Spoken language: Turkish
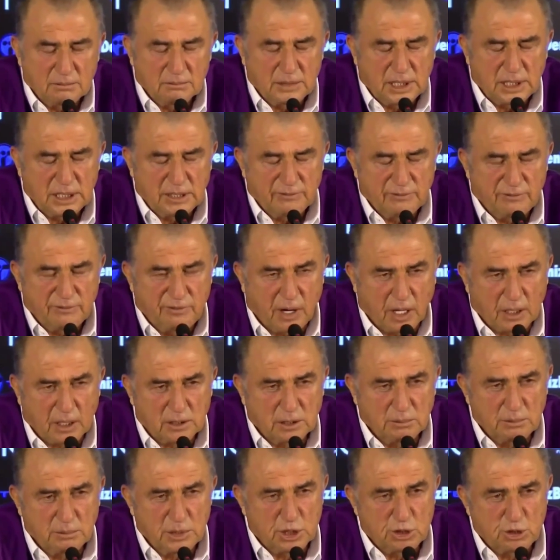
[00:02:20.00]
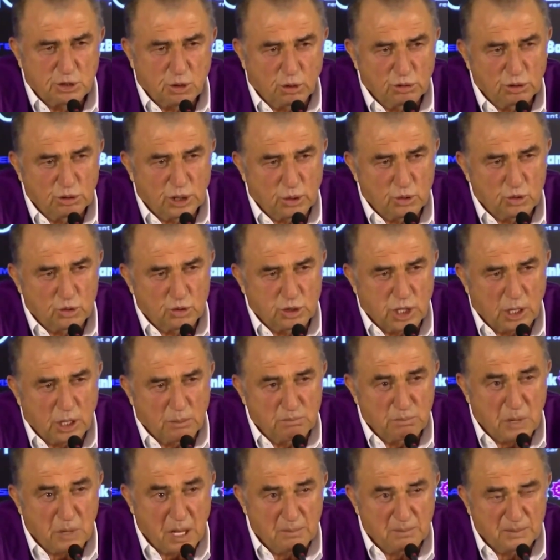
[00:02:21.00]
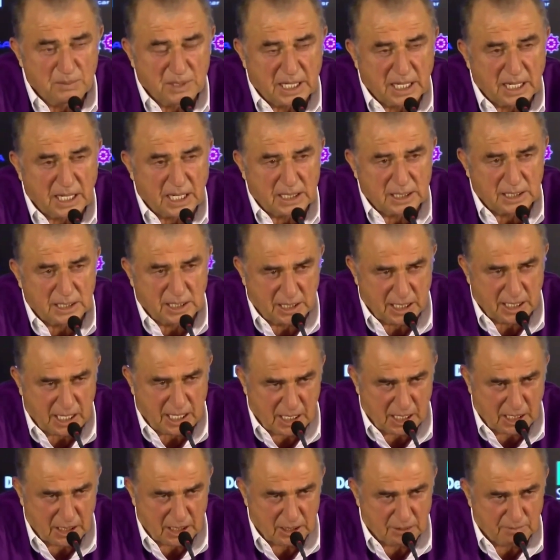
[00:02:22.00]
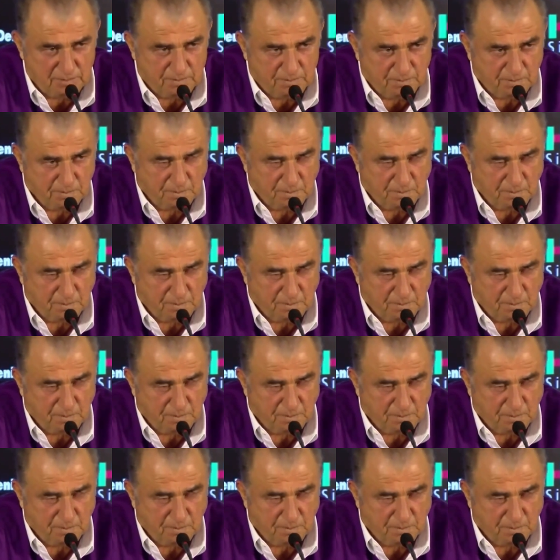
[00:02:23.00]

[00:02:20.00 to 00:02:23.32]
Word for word: benim farklı misyonlar üstlenmem gerektiğine inandım.